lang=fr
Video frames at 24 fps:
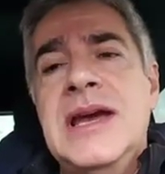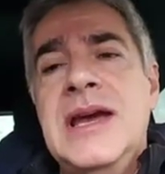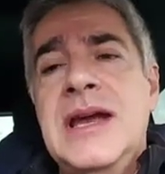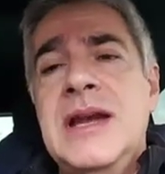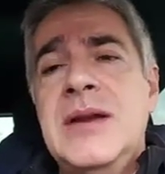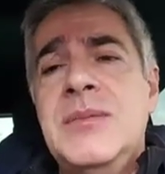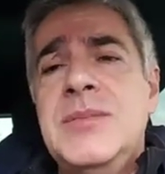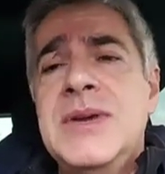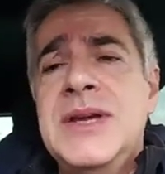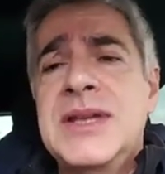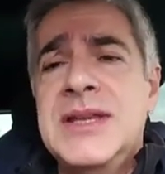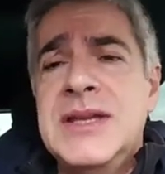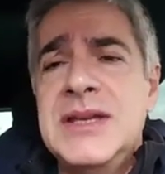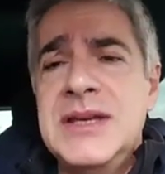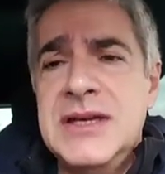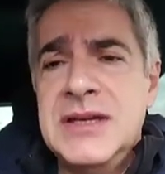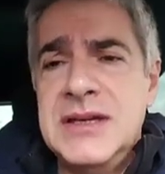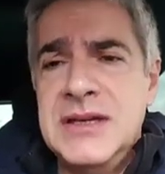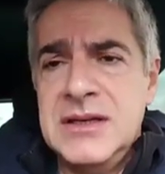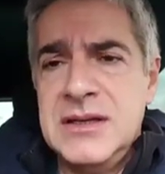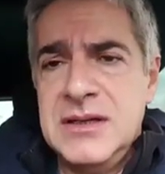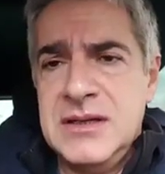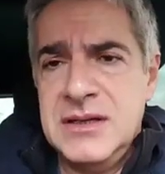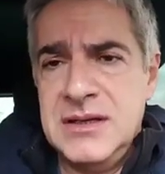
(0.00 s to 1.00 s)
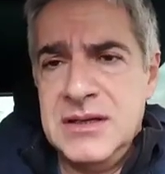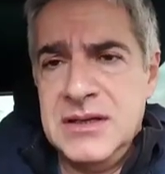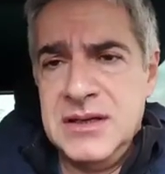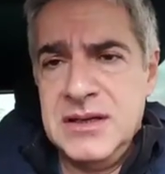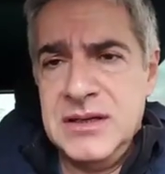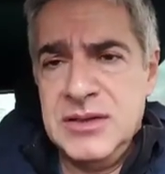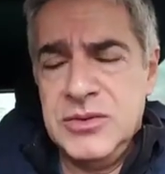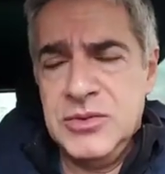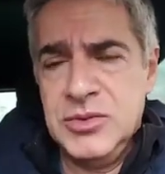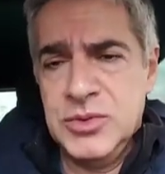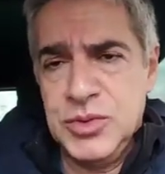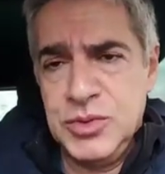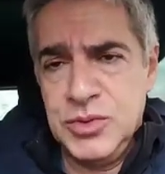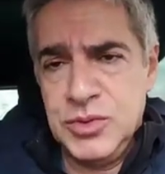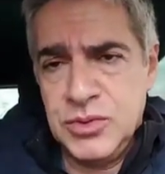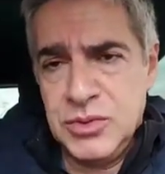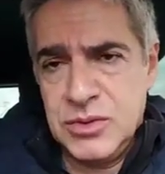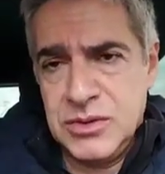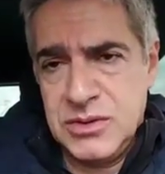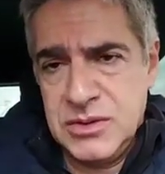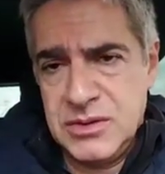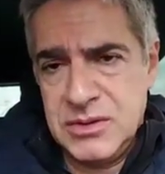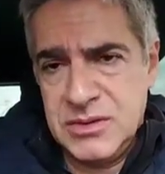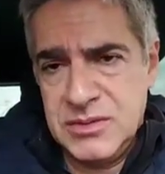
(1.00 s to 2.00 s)
LBD est
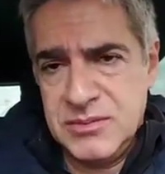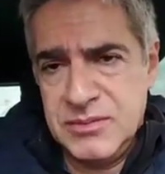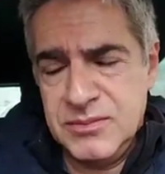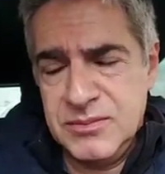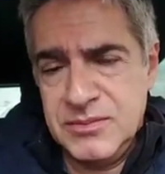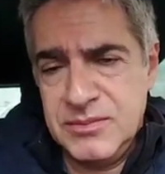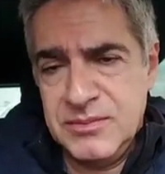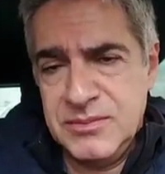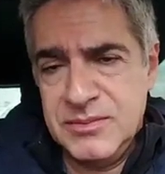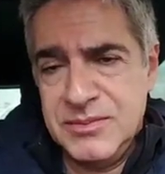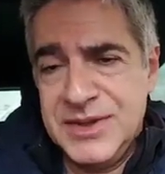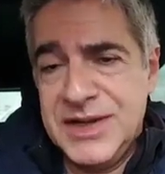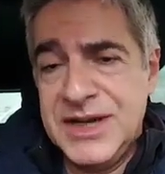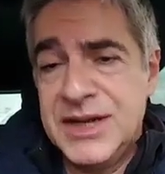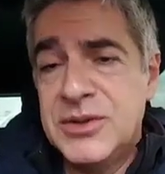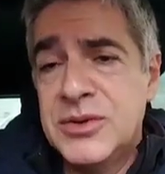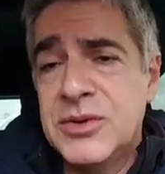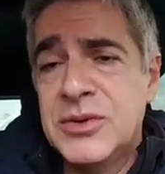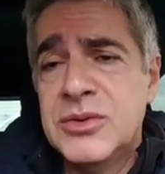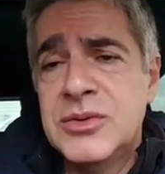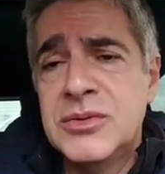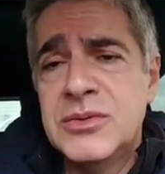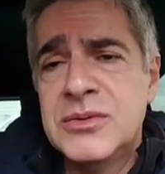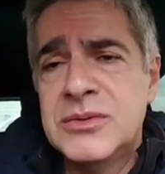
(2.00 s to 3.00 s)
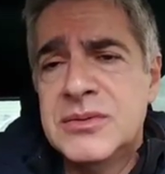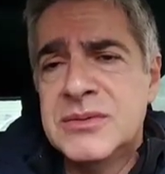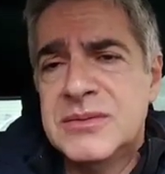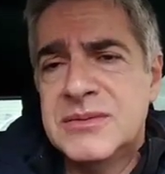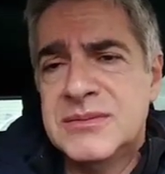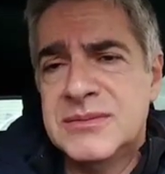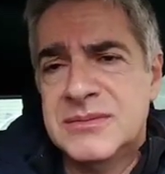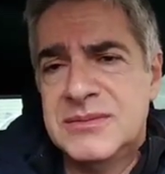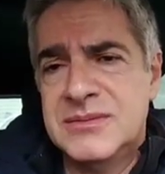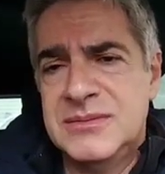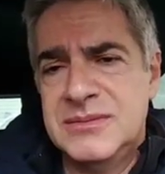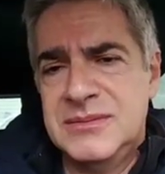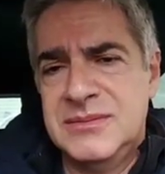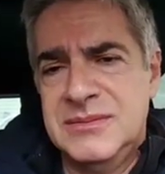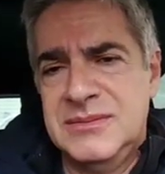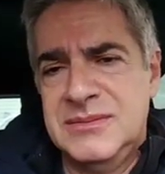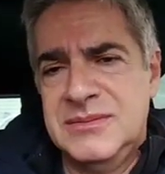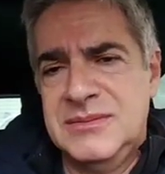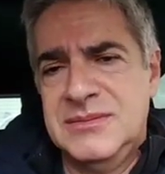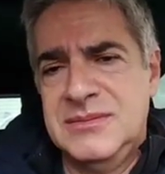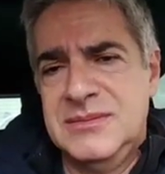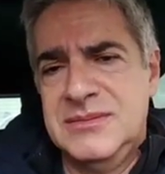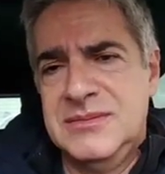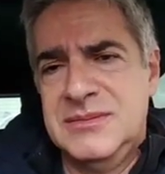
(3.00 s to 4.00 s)
toujours près de nous,
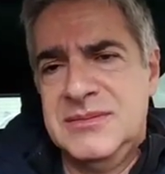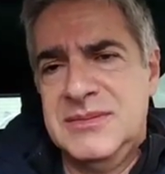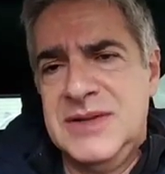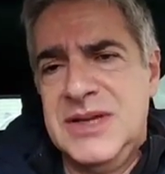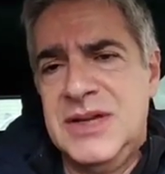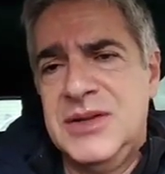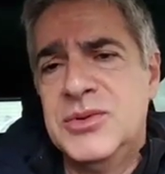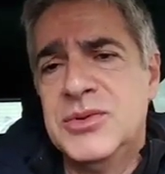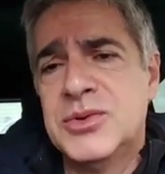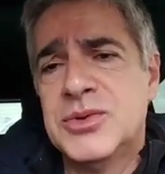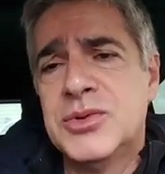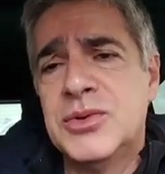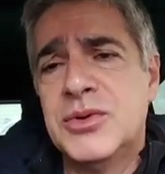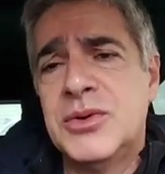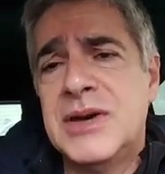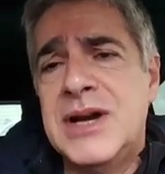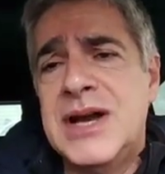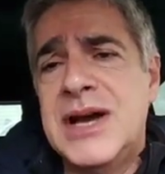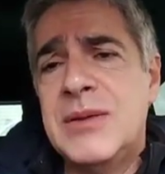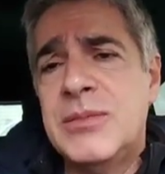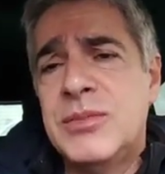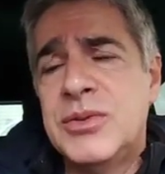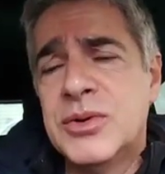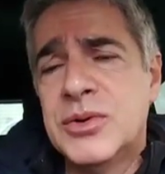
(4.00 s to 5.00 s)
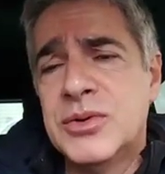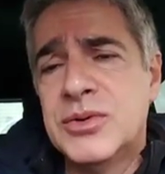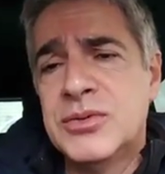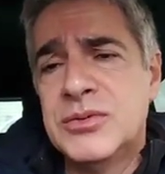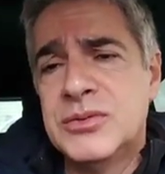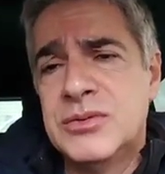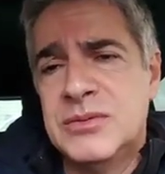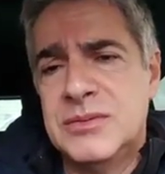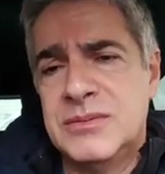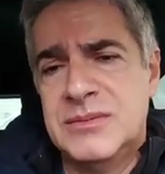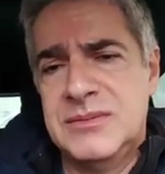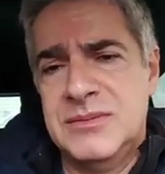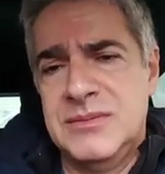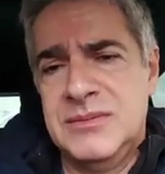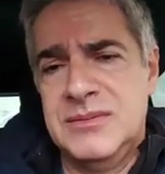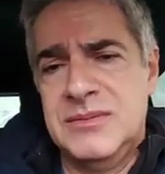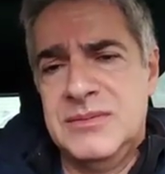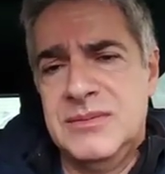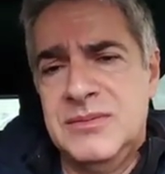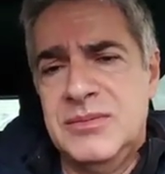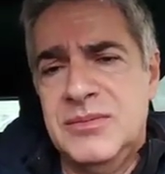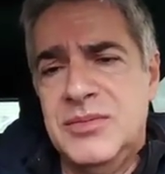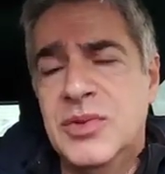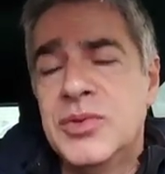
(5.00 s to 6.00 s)
est toujours là pour nous,
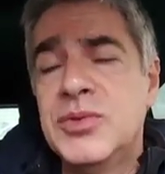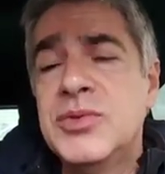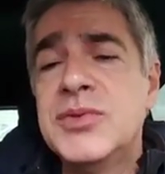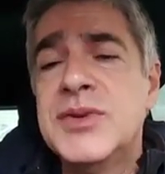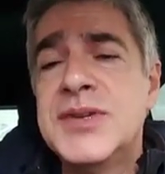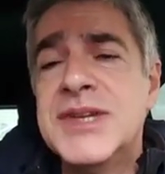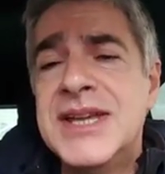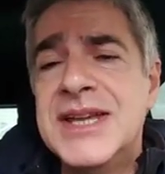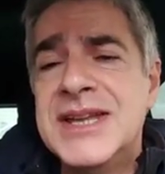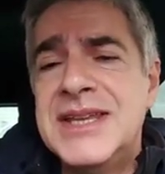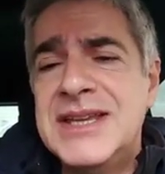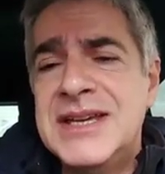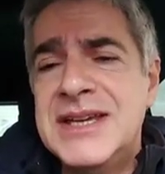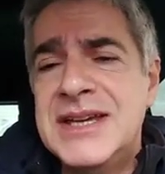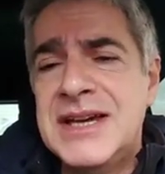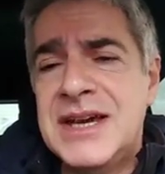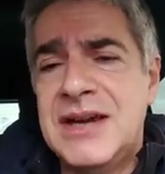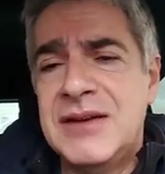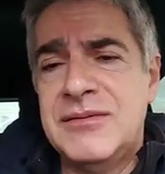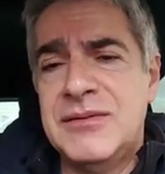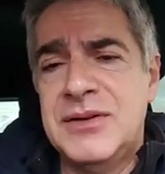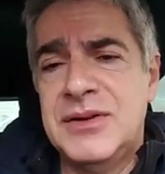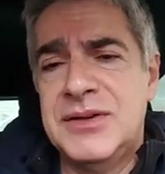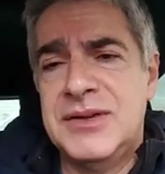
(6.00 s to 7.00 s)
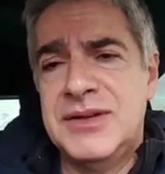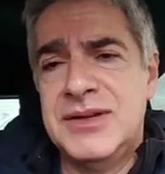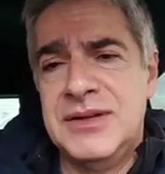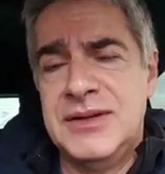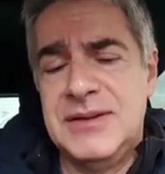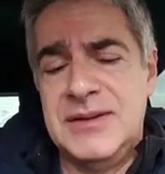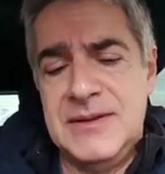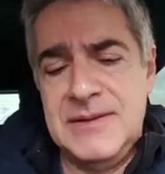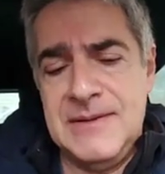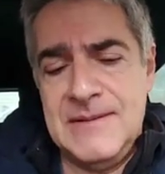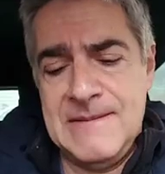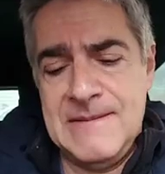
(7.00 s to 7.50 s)
pour nous aider à avancer.